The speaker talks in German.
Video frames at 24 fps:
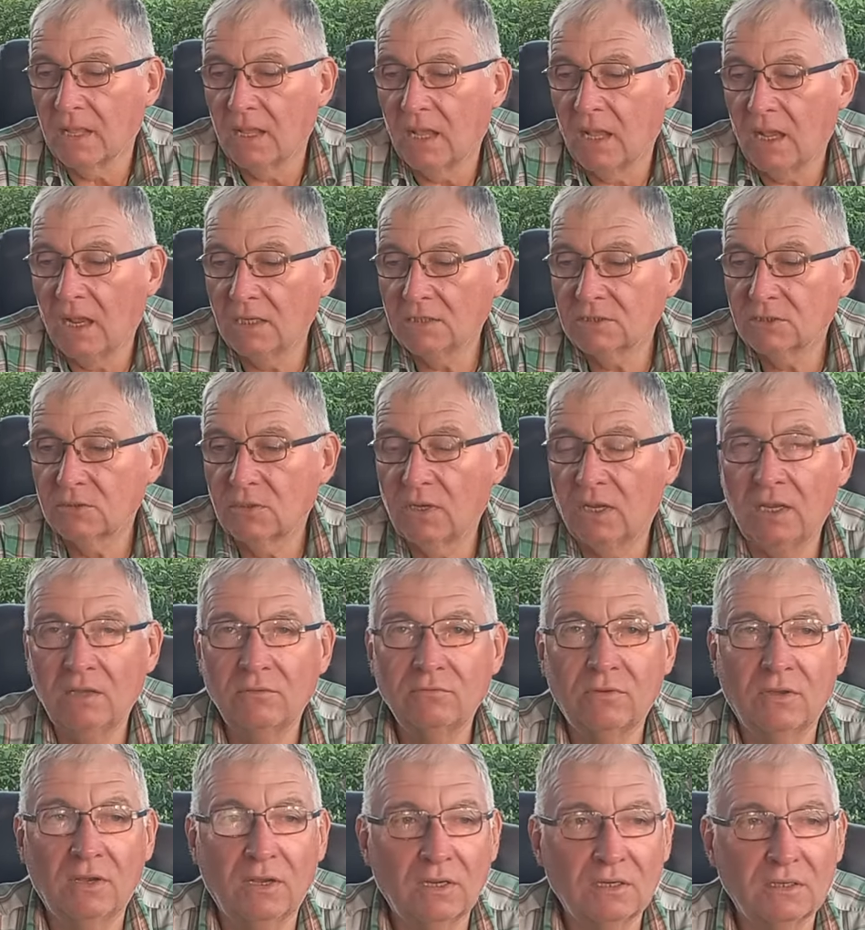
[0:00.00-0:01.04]
Also
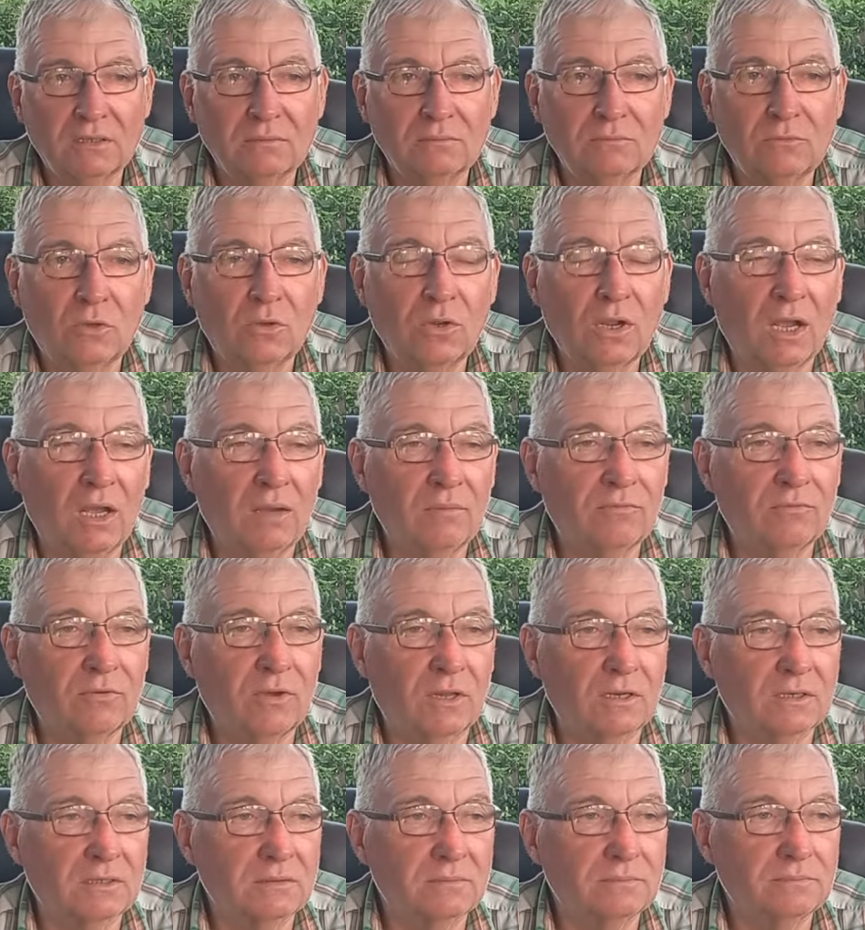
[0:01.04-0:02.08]
einfach noch
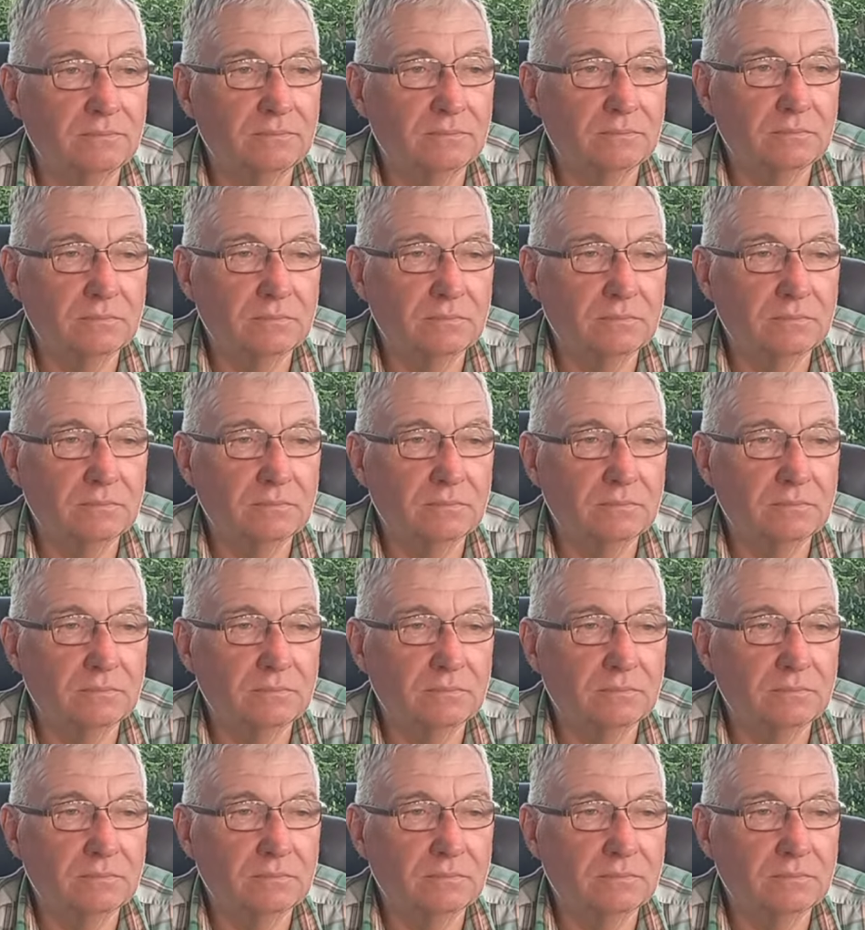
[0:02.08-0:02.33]
abwarten.